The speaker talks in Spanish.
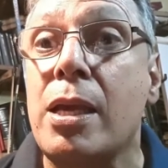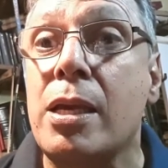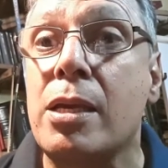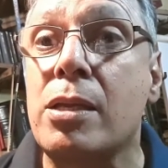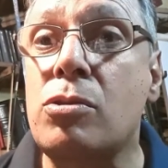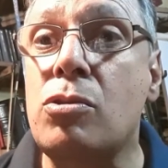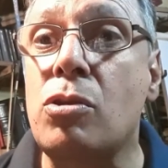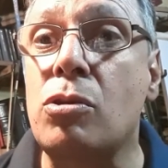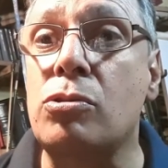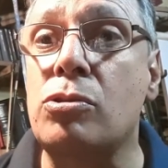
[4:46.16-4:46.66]

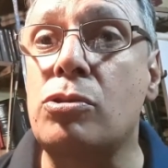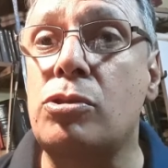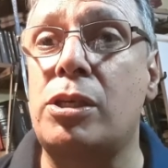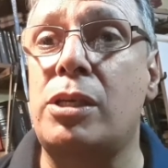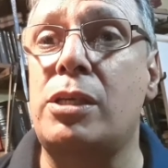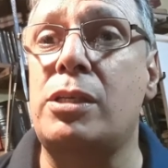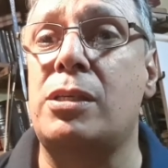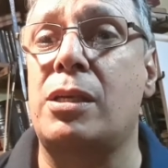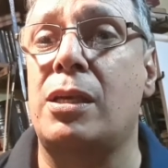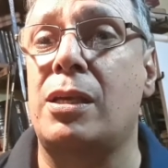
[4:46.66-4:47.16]

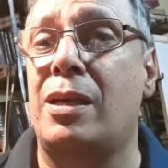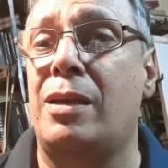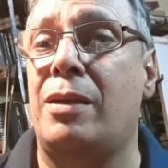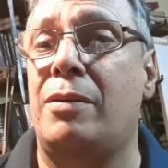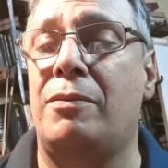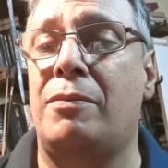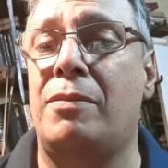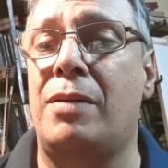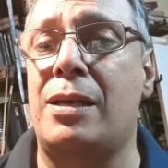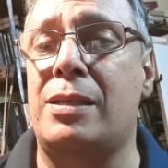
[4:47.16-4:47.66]
Entonces,
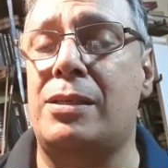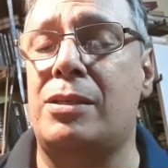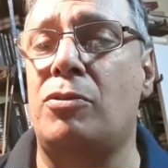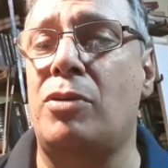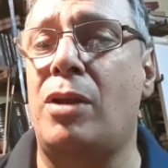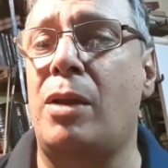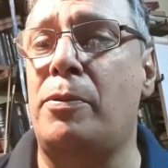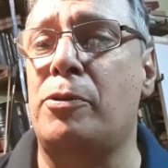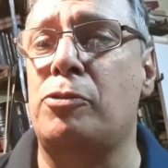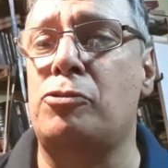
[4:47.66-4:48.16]
va a ser
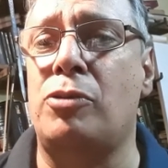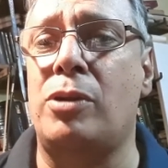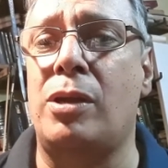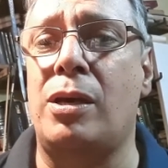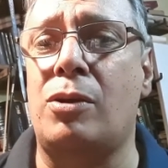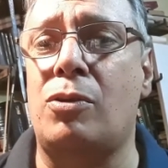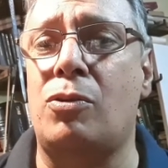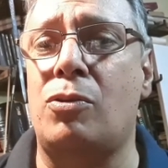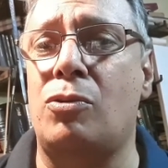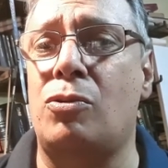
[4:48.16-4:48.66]
una
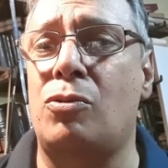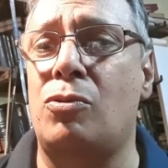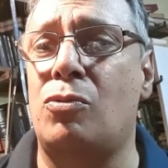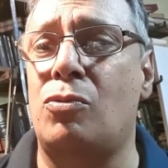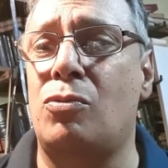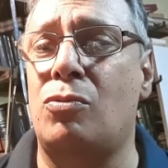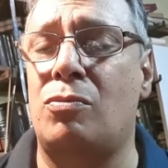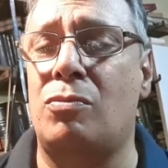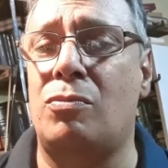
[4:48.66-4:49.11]
persona con